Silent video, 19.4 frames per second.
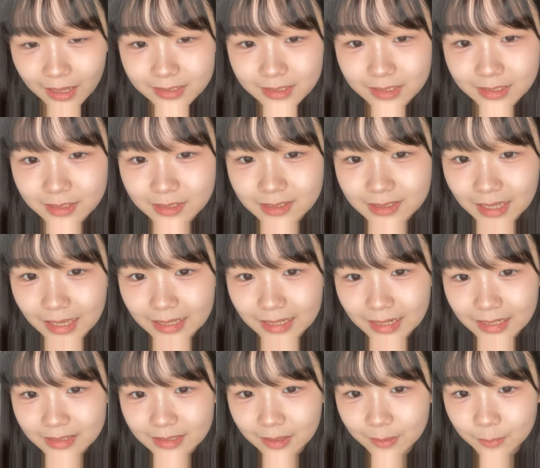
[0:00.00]
80歳に
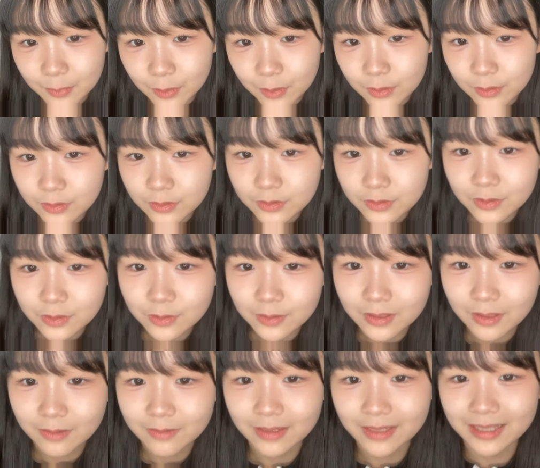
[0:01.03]
なってもそ
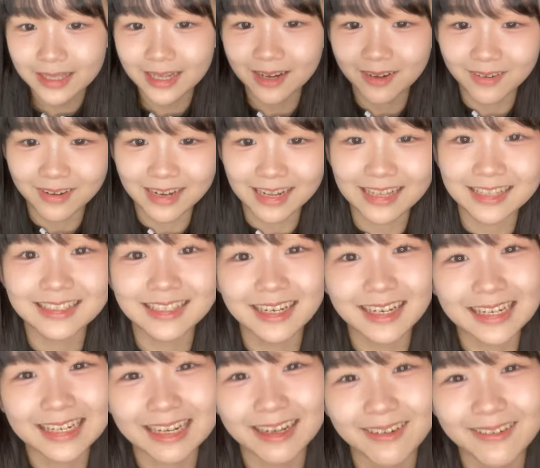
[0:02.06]
の顔だったら笑っ
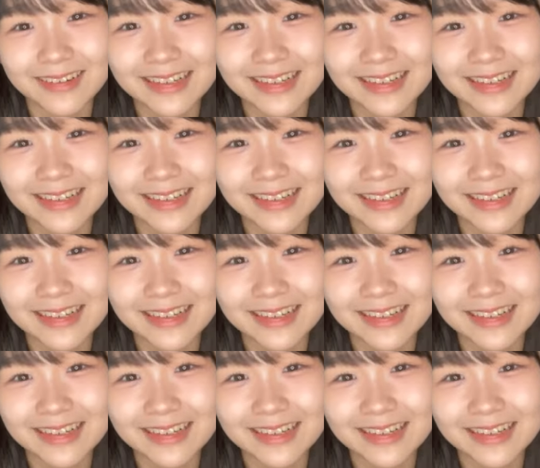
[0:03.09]
ちゃうかも